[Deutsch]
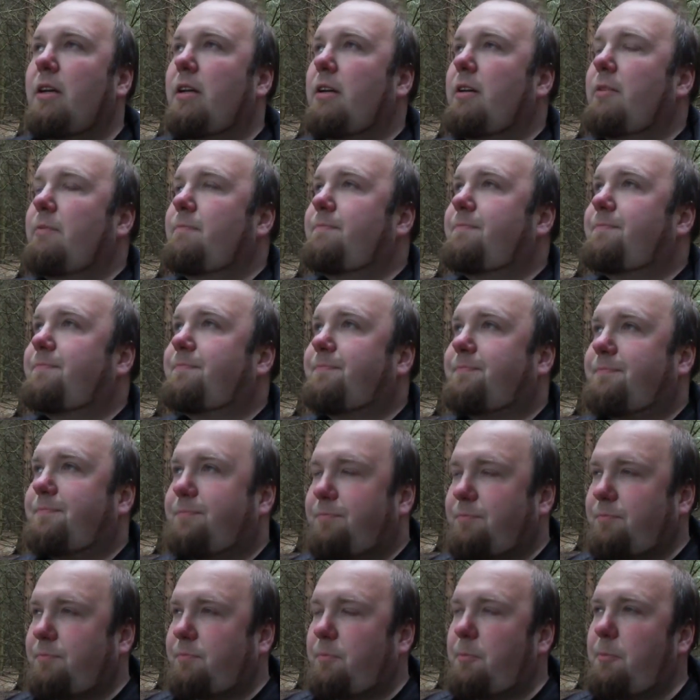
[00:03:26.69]
Ähm,
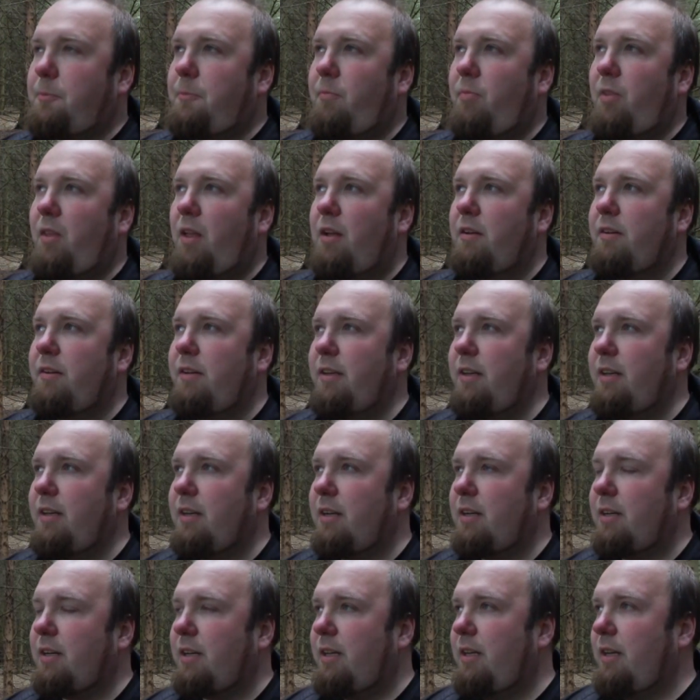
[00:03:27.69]
die
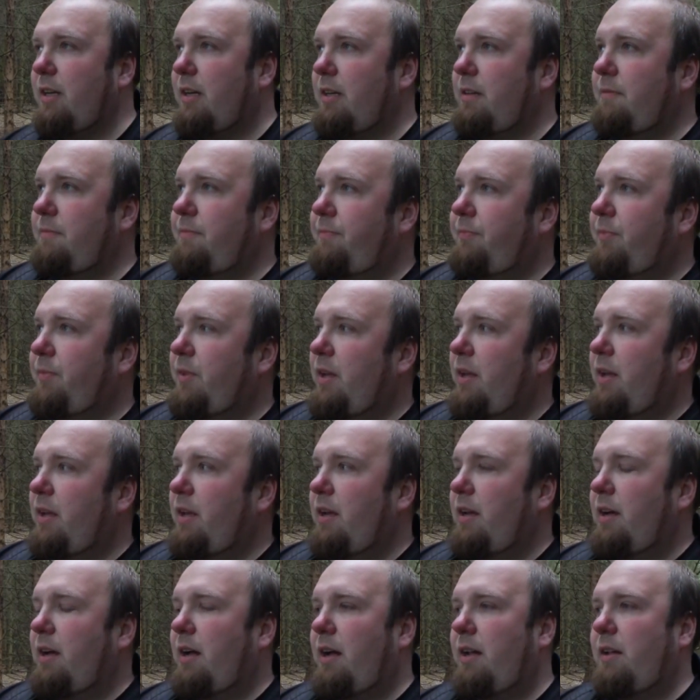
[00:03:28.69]
Ria
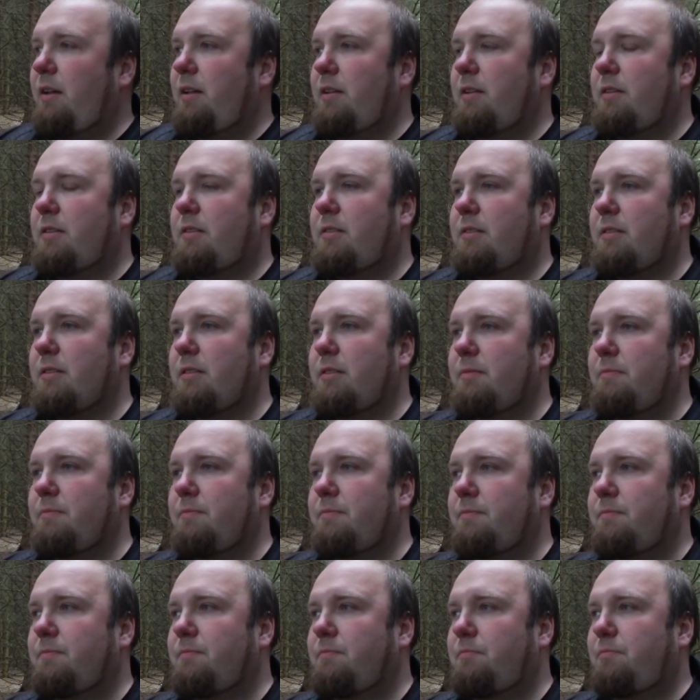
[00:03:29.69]
als
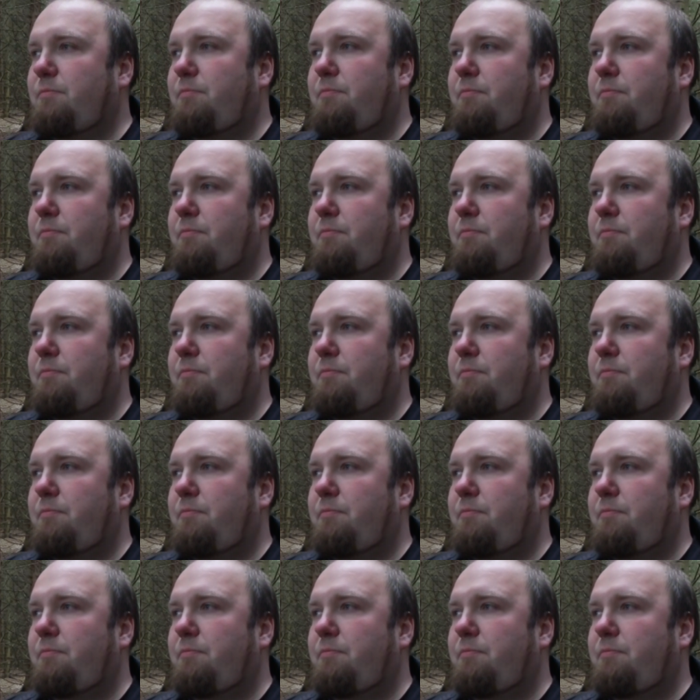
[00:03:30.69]
ähm,